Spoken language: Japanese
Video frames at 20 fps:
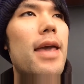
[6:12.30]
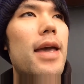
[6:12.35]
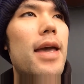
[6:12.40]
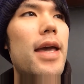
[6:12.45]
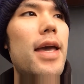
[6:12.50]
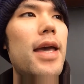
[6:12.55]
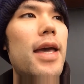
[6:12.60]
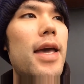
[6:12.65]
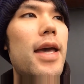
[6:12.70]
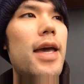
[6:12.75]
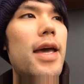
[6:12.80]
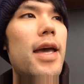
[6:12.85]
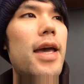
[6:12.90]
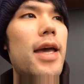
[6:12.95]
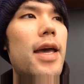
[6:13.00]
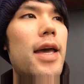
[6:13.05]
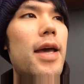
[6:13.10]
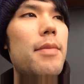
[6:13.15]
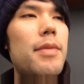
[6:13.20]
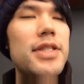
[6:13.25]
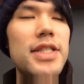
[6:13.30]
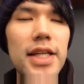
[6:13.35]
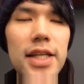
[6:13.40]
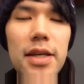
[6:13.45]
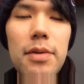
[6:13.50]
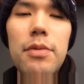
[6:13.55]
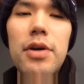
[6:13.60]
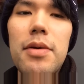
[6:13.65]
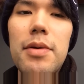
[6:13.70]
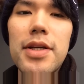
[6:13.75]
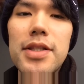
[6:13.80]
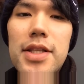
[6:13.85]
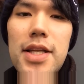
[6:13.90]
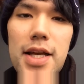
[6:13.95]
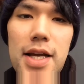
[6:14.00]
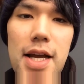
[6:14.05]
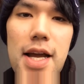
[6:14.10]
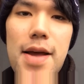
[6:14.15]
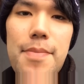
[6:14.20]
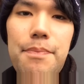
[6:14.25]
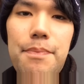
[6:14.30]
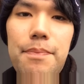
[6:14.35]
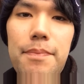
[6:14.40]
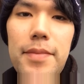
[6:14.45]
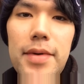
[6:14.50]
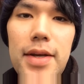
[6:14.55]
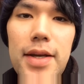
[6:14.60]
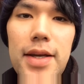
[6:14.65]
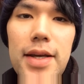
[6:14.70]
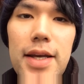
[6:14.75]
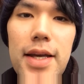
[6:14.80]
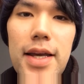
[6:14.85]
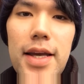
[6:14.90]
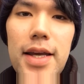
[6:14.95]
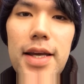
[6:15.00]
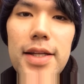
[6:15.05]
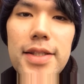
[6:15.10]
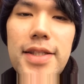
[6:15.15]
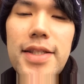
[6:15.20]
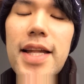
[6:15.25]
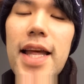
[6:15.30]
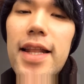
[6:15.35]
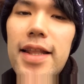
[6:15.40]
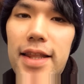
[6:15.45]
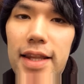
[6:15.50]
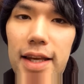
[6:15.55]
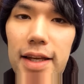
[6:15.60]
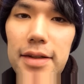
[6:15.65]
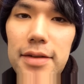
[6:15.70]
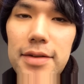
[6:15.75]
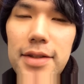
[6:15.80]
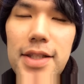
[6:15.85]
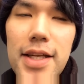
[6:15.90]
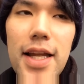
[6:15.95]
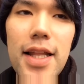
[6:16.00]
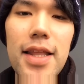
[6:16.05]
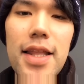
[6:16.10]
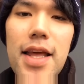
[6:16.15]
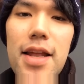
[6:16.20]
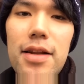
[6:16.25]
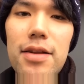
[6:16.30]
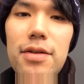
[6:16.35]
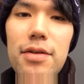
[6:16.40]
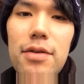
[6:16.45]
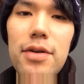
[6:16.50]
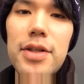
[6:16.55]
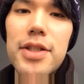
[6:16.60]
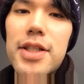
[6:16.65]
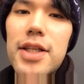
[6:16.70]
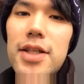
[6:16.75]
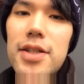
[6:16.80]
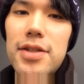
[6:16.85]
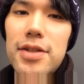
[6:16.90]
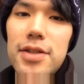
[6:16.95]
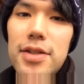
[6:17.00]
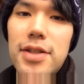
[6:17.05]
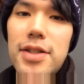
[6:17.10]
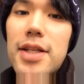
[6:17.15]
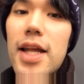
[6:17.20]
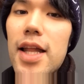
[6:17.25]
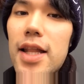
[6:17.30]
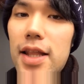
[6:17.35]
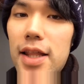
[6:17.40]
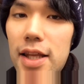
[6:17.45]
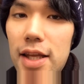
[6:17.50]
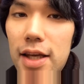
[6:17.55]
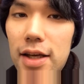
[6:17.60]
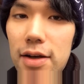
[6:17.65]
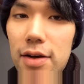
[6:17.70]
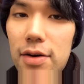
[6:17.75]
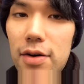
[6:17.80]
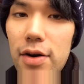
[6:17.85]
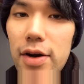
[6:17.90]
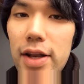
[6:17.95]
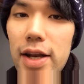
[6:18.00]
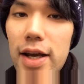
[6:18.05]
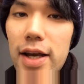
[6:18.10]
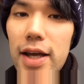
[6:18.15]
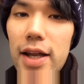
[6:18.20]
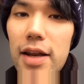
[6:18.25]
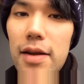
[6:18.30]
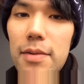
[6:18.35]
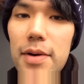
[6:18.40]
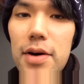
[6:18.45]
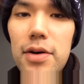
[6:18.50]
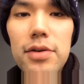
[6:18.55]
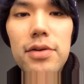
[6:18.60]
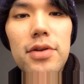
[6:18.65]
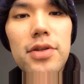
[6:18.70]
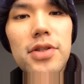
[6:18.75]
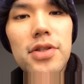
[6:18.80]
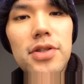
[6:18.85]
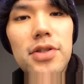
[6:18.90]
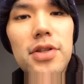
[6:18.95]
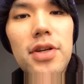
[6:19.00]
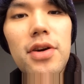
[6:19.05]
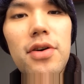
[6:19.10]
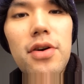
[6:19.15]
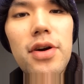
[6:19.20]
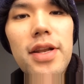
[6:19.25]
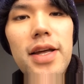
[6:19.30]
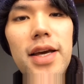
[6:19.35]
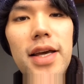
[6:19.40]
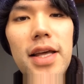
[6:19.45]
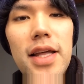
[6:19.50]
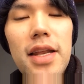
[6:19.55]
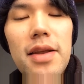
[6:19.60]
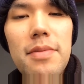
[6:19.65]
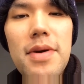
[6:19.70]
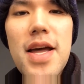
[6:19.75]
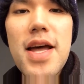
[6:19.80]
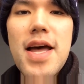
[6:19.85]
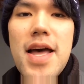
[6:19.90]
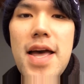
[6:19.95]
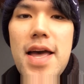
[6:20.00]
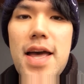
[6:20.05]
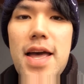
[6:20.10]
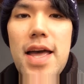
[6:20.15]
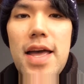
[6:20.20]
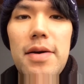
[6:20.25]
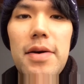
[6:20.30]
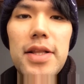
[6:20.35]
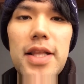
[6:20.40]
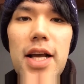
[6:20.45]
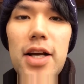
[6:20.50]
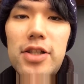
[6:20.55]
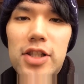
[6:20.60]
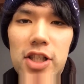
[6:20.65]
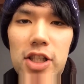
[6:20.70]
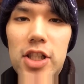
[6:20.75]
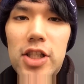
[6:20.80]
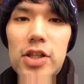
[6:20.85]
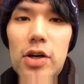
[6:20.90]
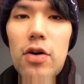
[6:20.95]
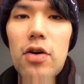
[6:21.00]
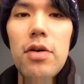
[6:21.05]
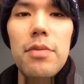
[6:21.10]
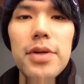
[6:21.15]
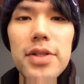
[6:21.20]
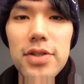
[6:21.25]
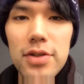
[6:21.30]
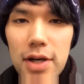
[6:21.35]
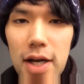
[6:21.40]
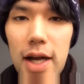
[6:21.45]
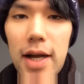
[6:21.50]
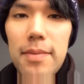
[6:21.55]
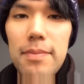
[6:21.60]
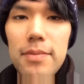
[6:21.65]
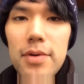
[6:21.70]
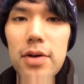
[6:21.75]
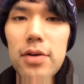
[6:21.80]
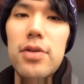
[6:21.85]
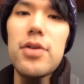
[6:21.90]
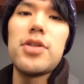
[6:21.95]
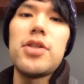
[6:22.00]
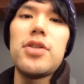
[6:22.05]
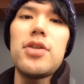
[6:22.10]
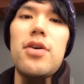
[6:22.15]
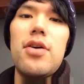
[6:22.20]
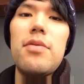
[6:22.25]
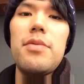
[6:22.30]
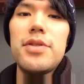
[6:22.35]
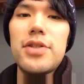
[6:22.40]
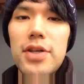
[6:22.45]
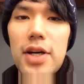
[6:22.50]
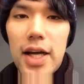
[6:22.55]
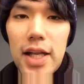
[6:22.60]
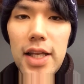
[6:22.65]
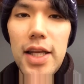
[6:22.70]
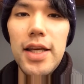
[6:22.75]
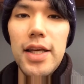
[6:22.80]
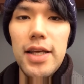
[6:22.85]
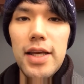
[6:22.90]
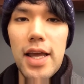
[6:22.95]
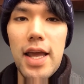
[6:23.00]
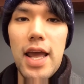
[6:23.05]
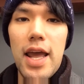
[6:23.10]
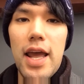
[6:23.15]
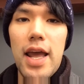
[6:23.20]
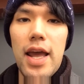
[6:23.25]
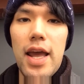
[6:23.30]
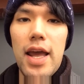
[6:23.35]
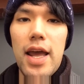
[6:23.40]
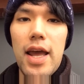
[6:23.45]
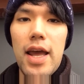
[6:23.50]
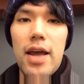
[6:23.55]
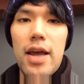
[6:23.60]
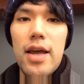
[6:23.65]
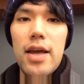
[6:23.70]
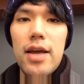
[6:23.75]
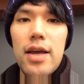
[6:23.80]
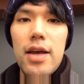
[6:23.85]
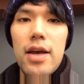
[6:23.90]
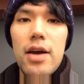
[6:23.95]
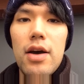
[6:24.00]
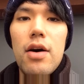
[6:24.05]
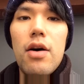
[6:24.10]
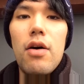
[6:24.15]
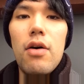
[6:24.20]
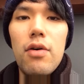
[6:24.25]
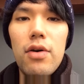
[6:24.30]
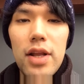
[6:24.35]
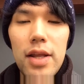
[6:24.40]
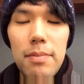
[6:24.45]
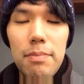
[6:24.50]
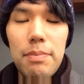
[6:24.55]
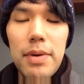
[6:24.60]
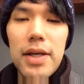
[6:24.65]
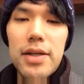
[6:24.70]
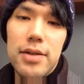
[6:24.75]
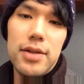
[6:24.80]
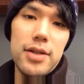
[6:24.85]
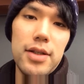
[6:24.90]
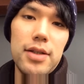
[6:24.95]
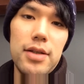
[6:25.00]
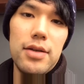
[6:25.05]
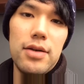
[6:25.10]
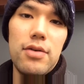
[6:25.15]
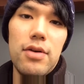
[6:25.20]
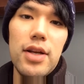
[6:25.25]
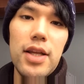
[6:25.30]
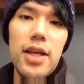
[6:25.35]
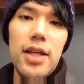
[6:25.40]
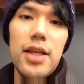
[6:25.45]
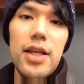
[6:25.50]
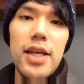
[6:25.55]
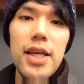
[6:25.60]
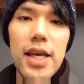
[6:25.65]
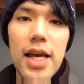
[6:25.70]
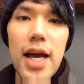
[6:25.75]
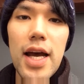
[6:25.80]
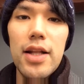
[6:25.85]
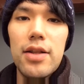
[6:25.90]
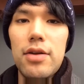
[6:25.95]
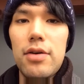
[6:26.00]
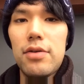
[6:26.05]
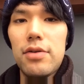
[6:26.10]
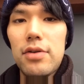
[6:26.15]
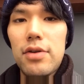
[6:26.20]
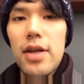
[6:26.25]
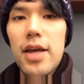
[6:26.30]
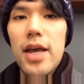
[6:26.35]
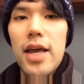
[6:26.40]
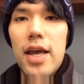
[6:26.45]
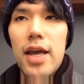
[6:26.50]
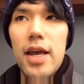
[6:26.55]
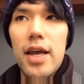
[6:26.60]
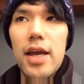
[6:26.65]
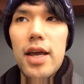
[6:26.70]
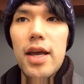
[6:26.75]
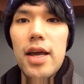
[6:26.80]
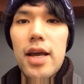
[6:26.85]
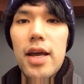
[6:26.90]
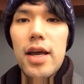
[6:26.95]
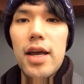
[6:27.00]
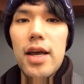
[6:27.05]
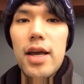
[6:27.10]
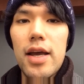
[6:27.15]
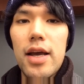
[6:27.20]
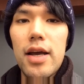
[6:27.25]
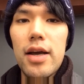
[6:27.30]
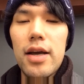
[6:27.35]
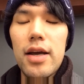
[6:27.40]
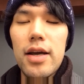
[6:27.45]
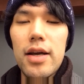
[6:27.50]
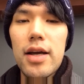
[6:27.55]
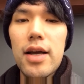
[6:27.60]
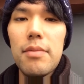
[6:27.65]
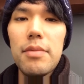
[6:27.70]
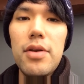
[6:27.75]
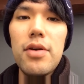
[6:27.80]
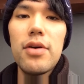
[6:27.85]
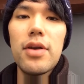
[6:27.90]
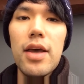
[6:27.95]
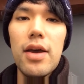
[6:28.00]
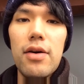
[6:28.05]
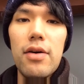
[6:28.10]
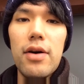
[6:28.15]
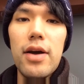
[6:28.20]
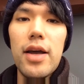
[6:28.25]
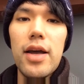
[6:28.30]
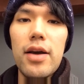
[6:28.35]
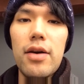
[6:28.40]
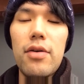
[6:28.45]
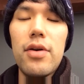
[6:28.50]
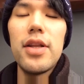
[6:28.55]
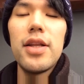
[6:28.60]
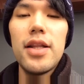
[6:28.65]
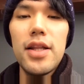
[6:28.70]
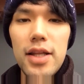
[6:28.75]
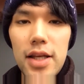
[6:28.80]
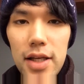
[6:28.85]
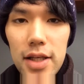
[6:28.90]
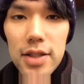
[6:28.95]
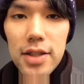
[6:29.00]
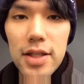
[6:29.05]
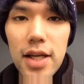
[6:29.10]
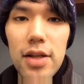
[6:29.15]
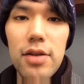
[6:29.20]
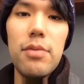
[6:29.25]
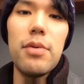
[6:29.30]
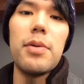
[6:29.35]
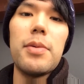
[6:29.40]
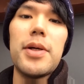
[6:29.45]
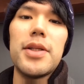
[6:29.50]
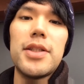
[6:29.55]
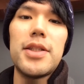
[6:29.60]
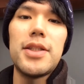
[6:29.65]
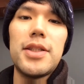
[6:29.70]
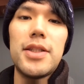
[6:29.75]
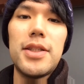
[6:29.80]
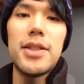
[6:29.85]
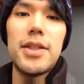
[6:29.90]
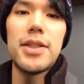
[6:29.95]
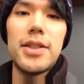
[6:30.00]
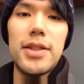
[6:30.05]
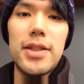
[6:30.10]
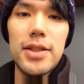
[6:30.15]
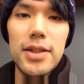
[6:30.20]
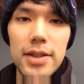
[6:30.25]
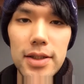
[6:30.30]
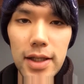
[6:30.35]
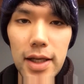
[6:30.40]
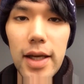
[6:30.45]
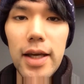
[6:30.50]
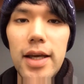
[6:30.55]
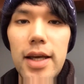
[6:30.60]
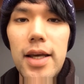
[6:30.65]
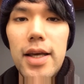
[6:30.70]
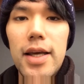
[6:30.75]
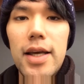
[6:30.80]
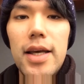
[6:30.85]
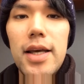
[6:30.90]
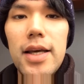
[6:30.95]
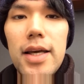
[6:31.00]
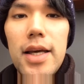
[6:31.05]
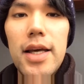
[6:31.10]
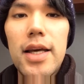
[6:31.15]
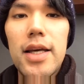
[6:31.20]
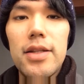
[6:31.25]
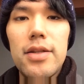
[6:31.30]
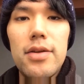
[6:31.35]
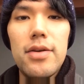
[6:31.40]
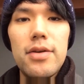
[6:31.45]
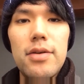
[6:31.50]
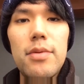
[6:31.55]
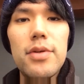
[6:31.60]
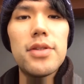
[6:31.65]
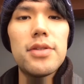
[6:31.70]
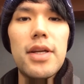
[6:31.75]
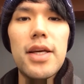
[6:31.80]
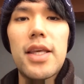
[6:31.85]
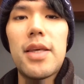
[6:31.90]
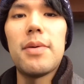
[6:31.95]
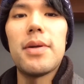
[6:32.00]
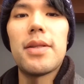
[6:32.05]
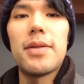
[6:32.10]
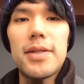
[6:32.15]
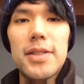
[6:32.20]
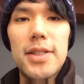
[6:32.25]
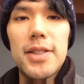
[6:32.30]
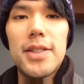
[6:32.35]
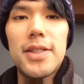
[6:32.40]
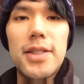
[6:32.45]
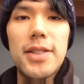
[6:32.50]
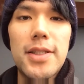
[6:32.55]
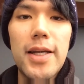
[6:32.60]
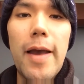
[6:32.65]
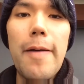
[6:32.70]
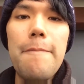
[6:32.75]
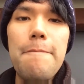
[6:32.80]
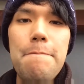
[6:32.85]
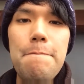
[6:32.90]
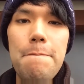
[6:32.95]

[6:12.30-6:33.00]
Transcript: えーまあ、さっきも言いましたが。えー、せんにんチャンネル登録者数せんにん超えなければ今年中に超えなければ、えー、私大晦日今年の大晦日に、えー、オリンピック五輪イヤーということで、えー、髪の毛を、えー、五輪にしたいと思います、えー、あのもうそれは決まってます、はい